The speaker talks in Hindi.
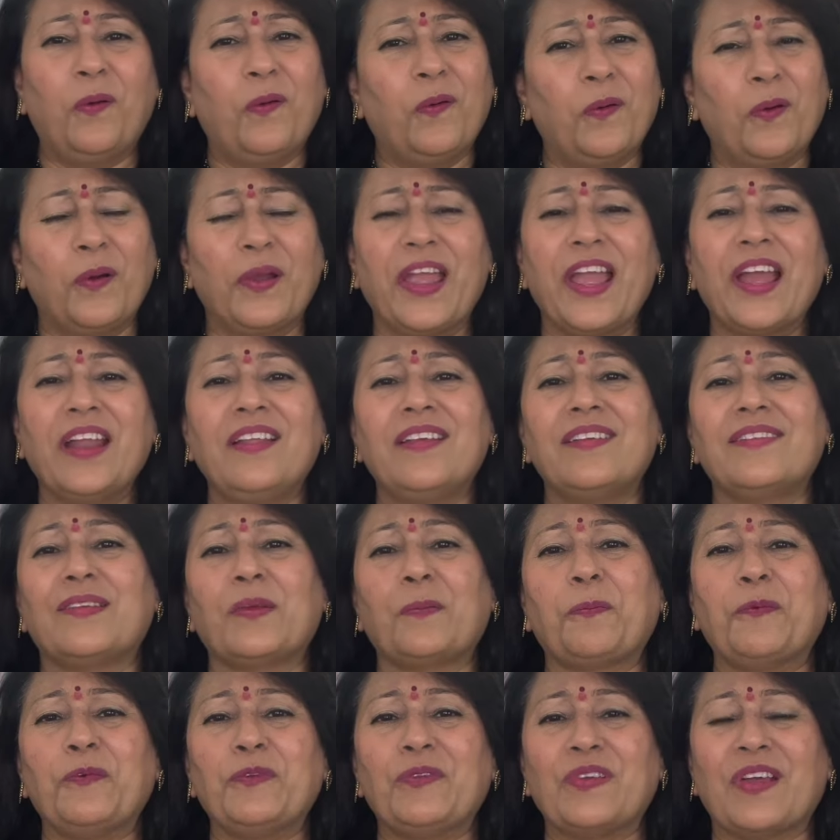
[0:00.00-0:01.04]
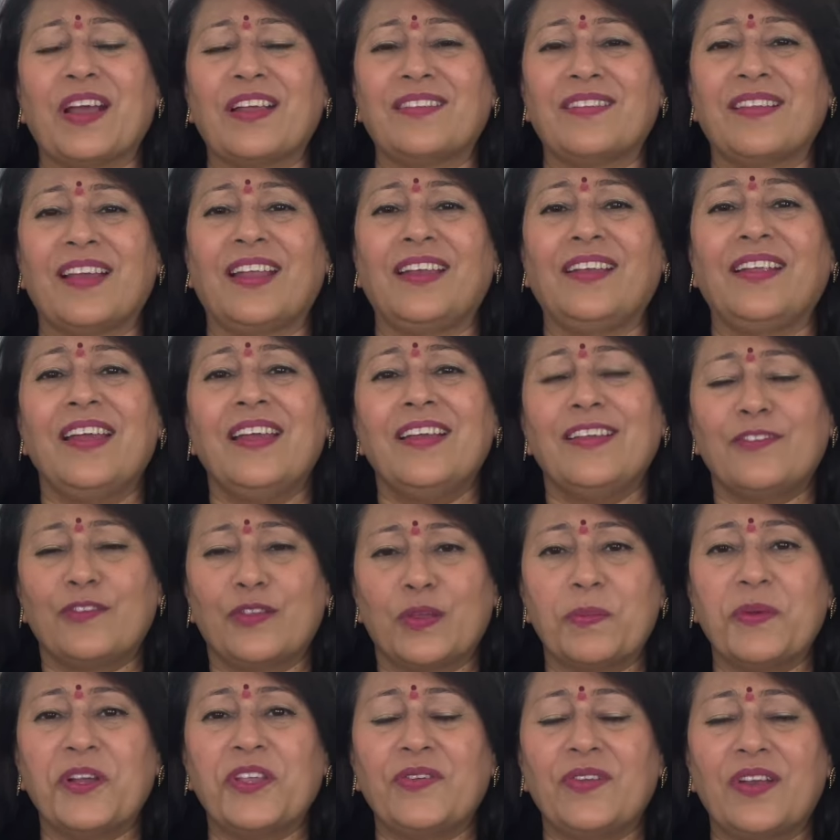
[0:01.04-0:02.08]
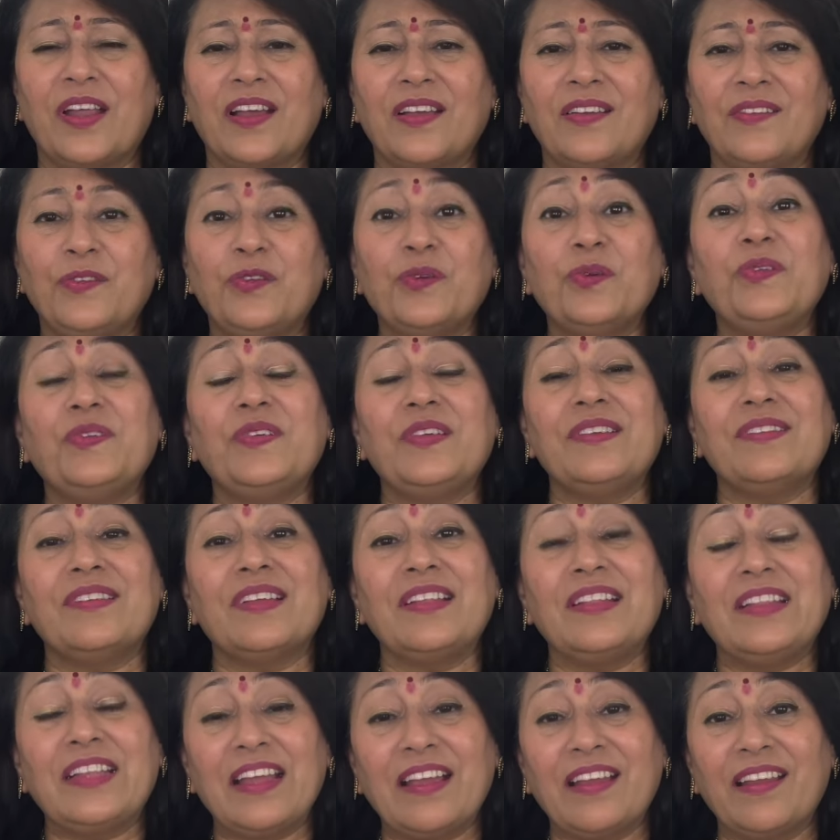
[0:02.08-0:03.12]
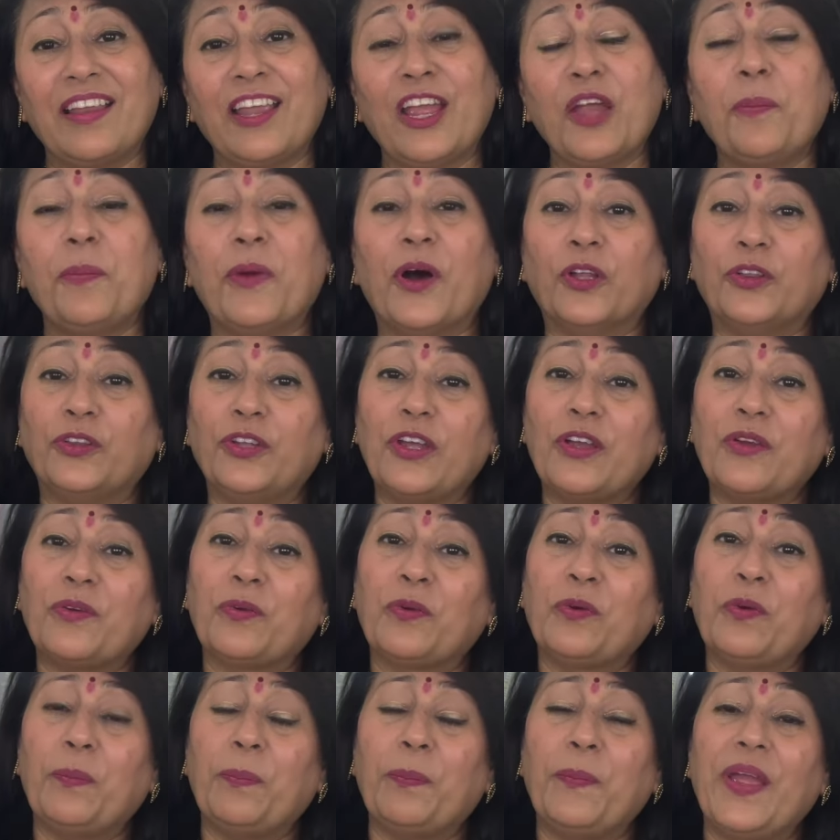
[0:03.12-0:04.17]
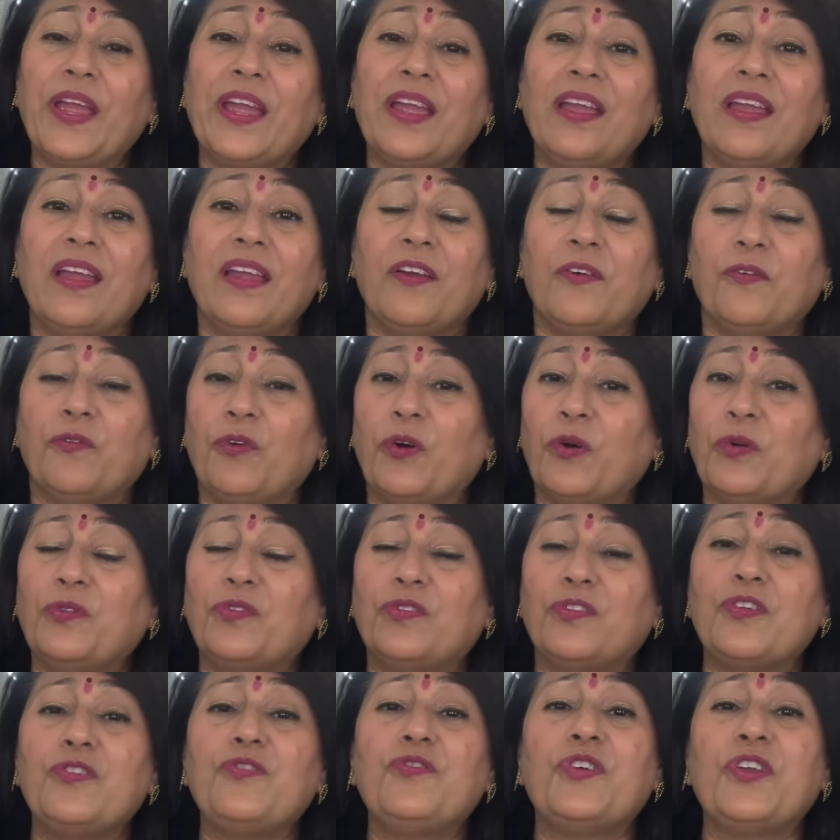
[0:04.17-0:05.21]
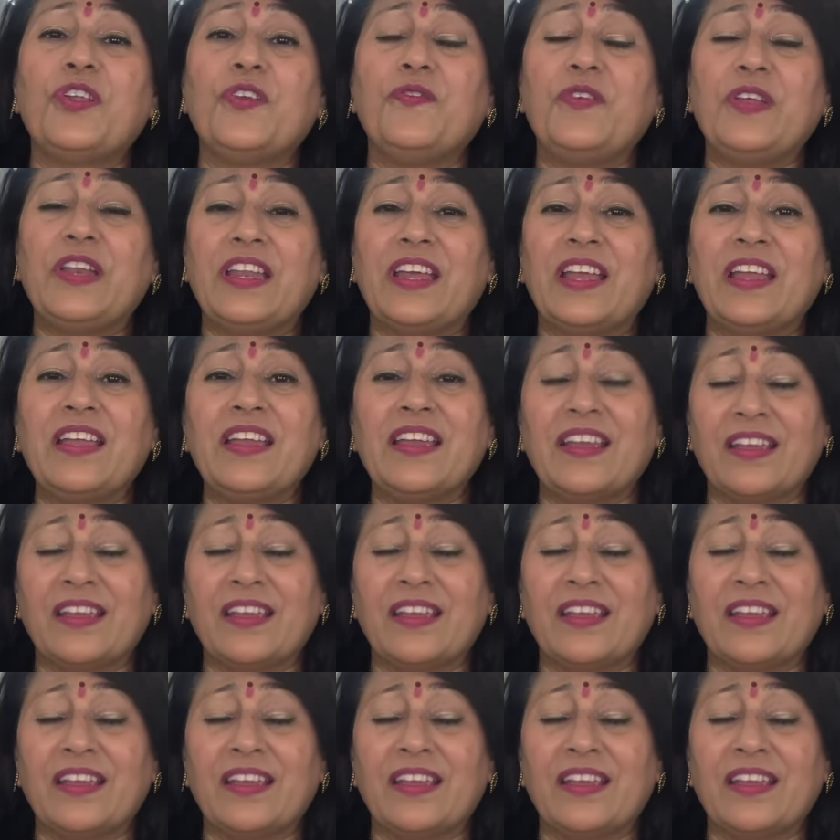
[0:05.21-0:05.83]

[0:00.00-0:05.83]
हो गया ना सब कुछ आसान समझना जो चीज़ें दिख रही हैं भौतिक रूप में वो उससे जुड़ी हुई नहीं